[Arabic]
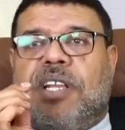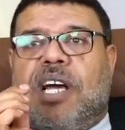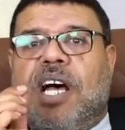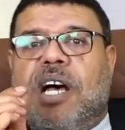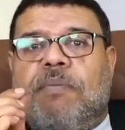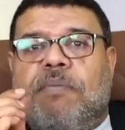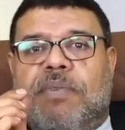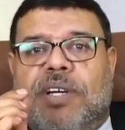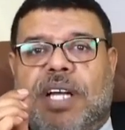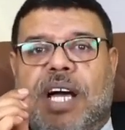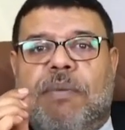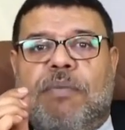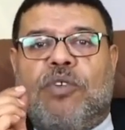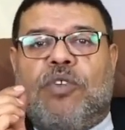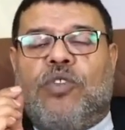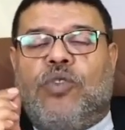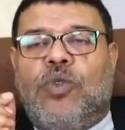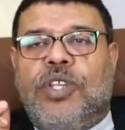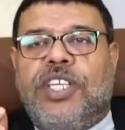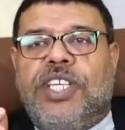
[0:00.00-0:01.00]
الأمر أمر
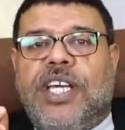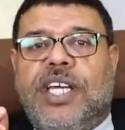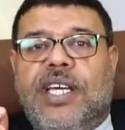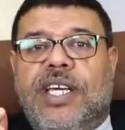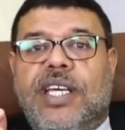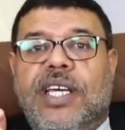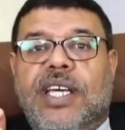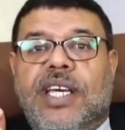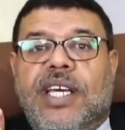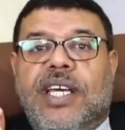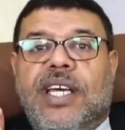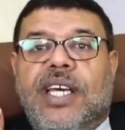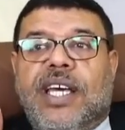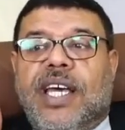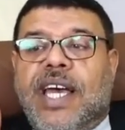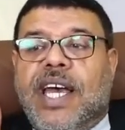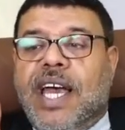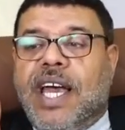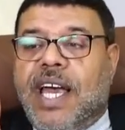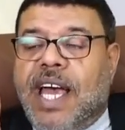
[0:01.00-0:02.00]
الدنيا
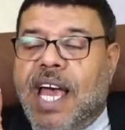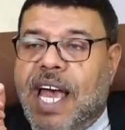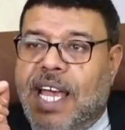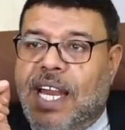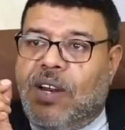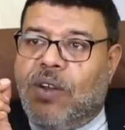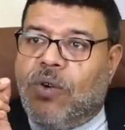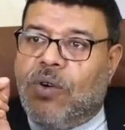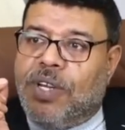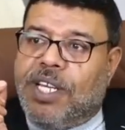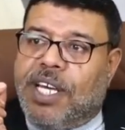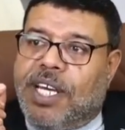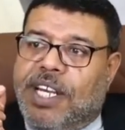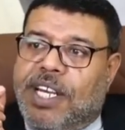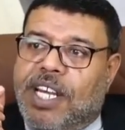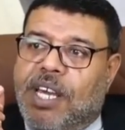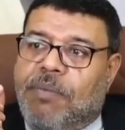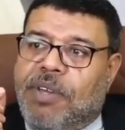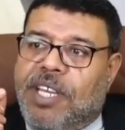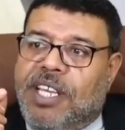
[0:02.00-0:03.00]
هل هنا
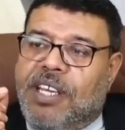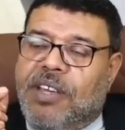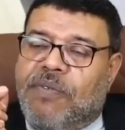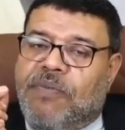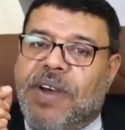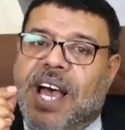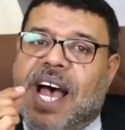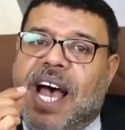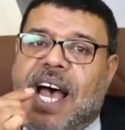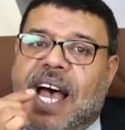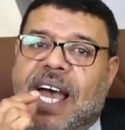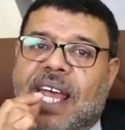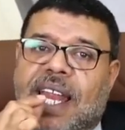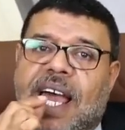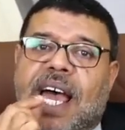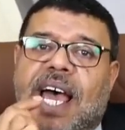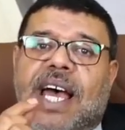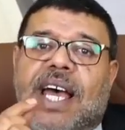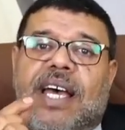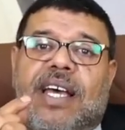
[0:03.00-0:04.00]
النبي
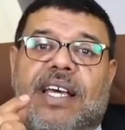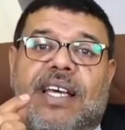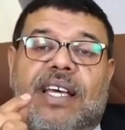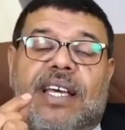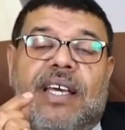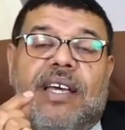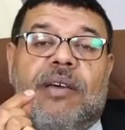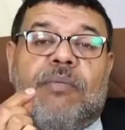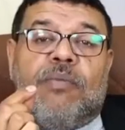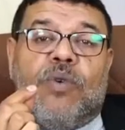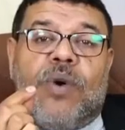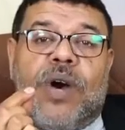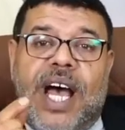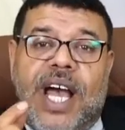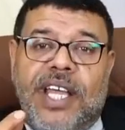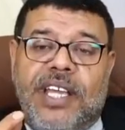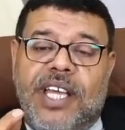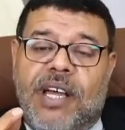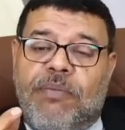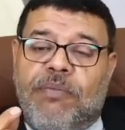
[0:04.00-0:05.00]
فعل نعم
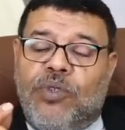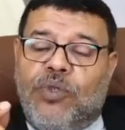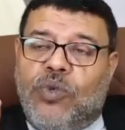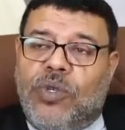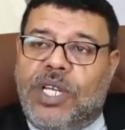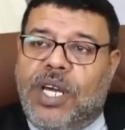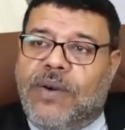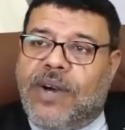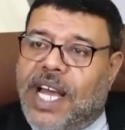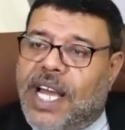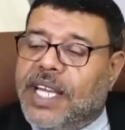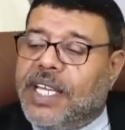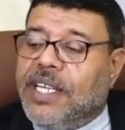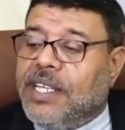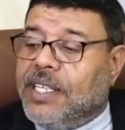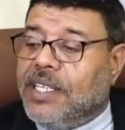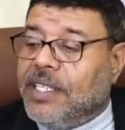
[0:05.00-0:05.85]
بوحي أم بدون وحي؟